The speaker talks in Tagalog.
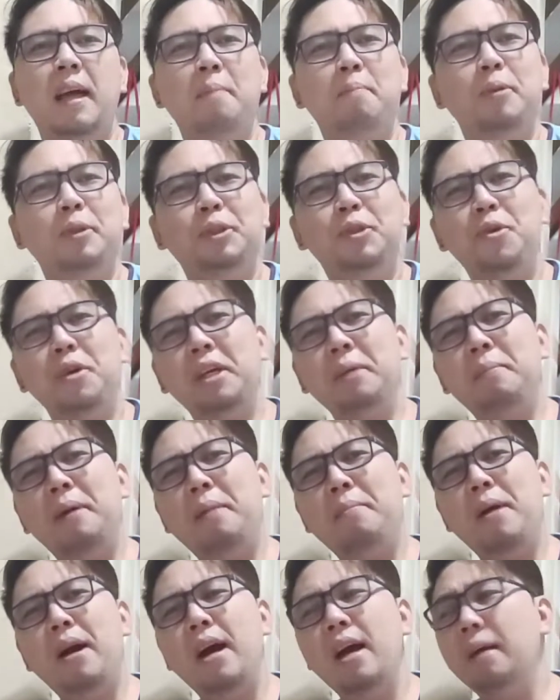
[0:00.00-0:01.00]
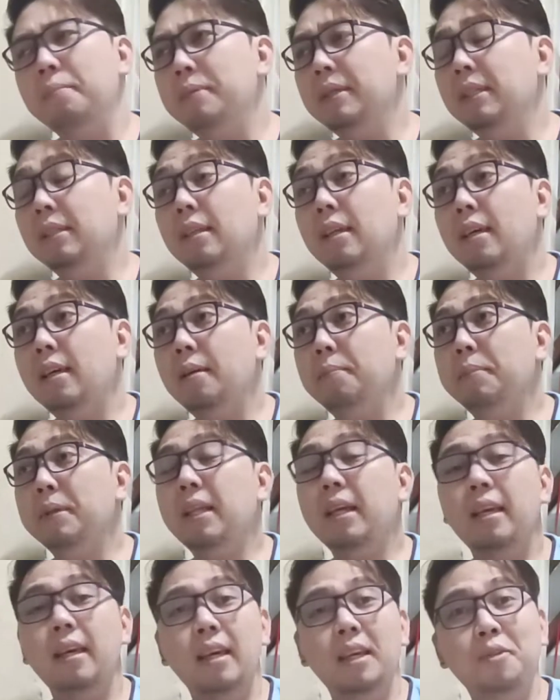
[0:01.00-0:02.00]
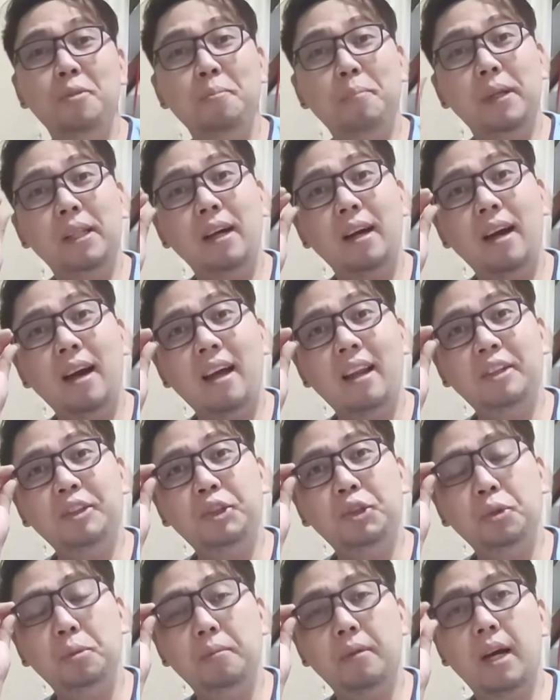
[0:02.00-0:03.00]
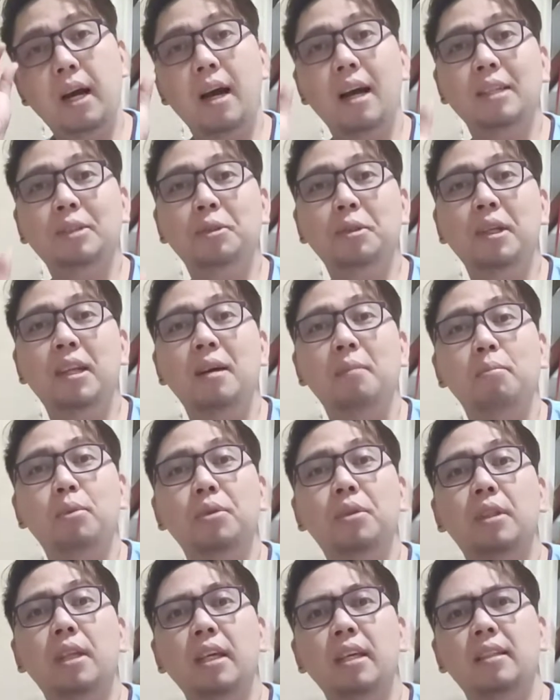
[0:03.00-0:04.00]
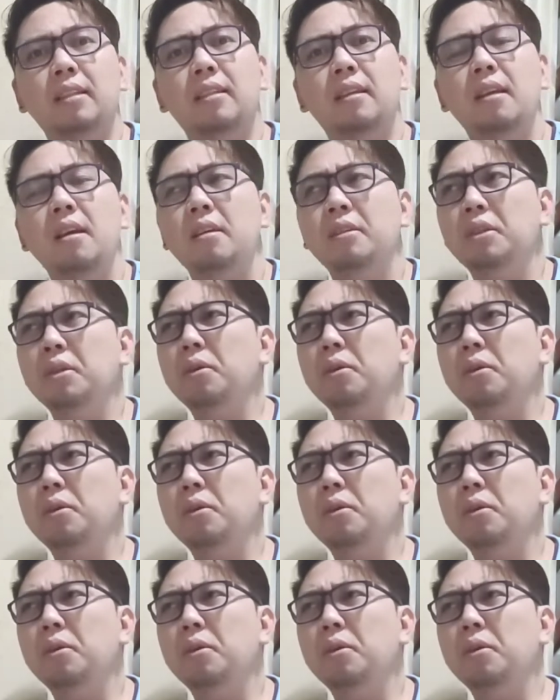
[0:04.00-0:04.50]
Tapos yung iba mga kapisngi, pinaiinom pa ng calcium mga aso nilang buntis.